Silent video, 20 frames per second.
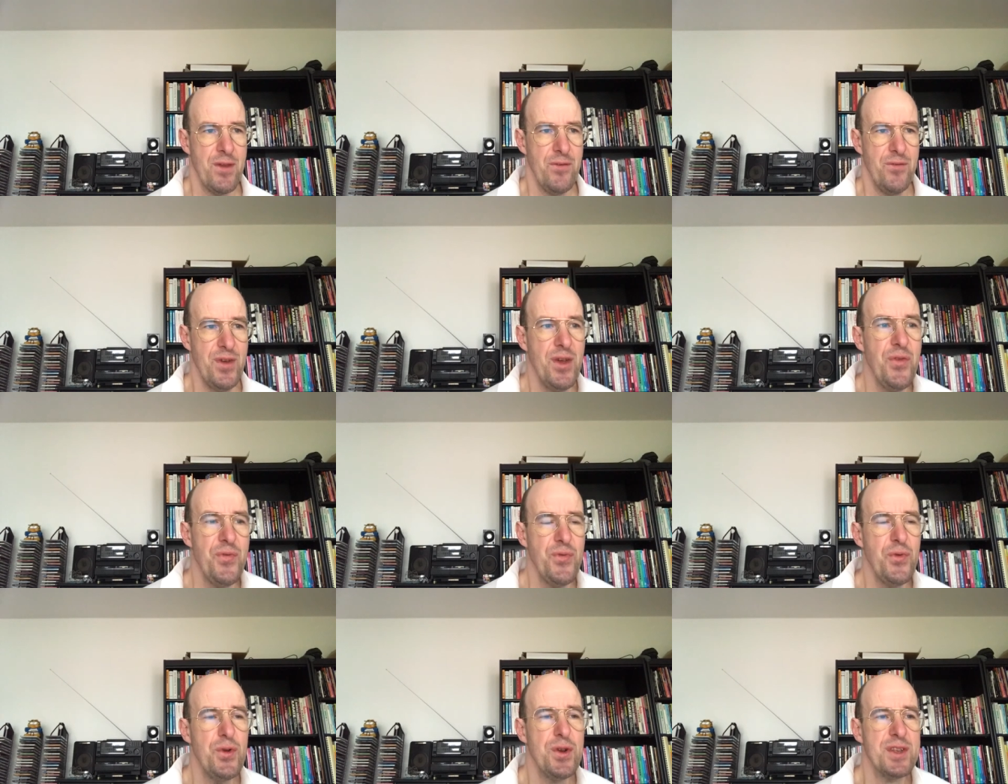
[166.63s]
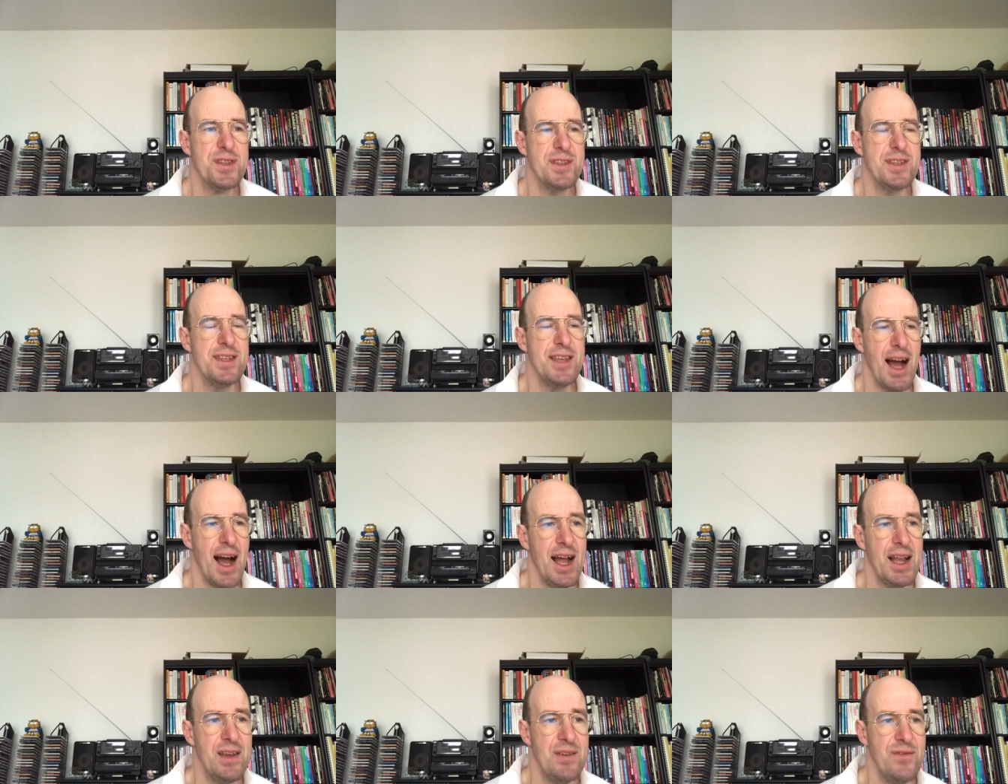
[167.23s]
Wie fühlt es
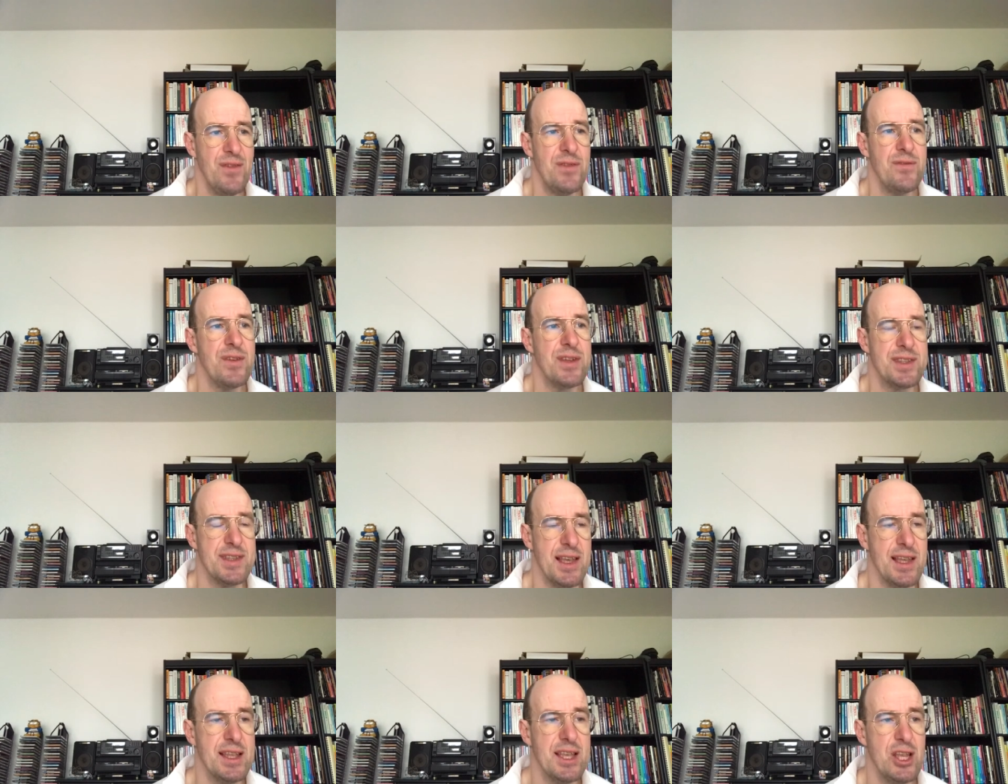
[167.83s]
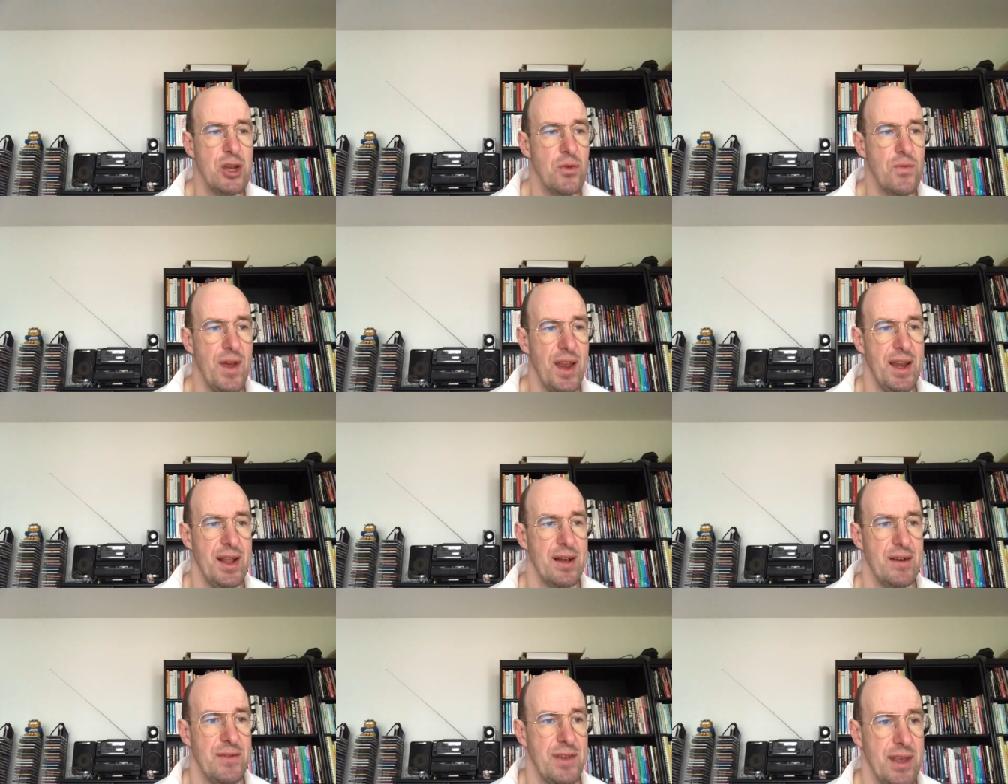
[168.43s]
sich an, wenn wir 10 Kilo
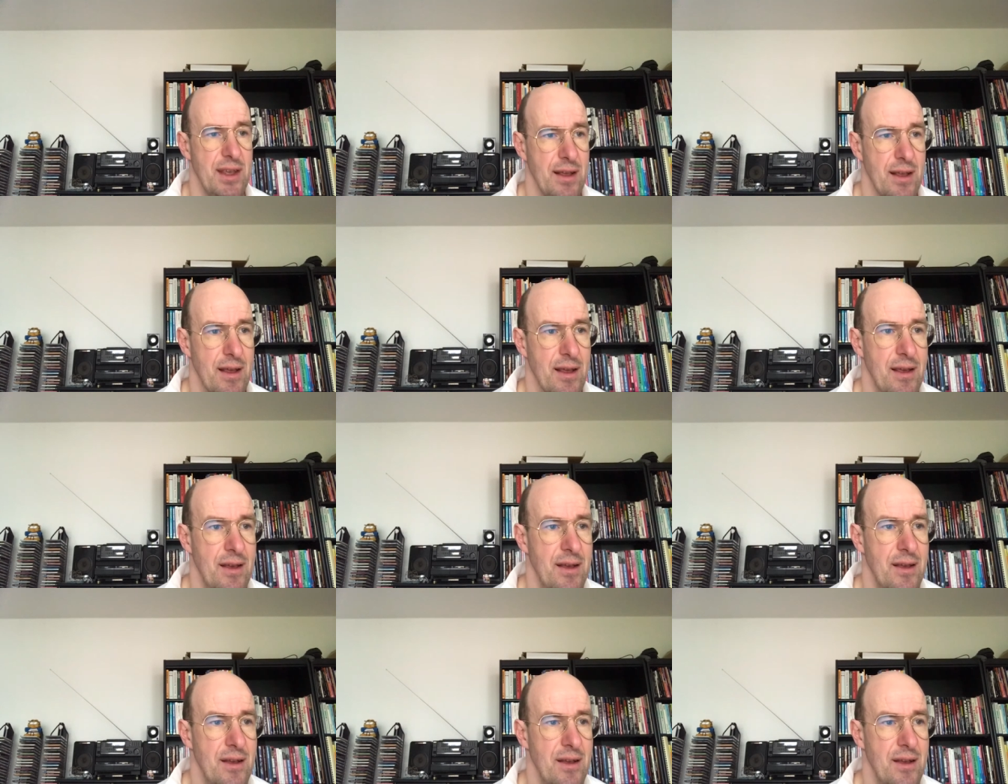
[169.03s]
weniger wiegen?